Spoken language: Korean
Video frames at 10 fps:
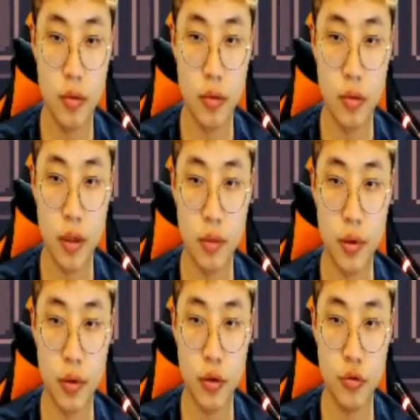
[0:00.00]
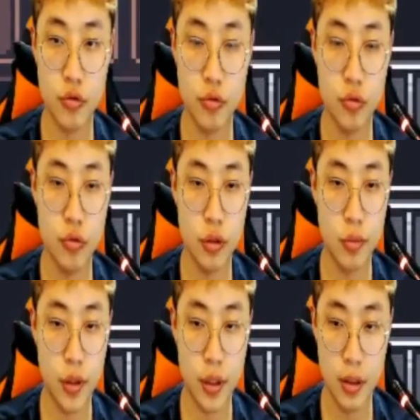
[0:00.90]
어, 레이피어 껴주고
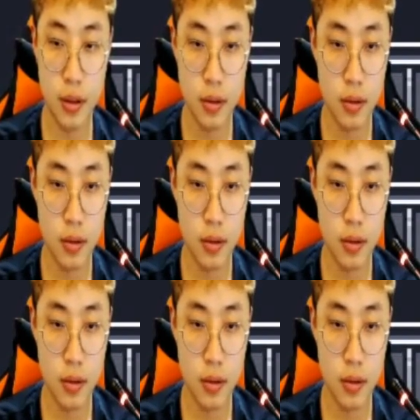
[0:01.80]
이번에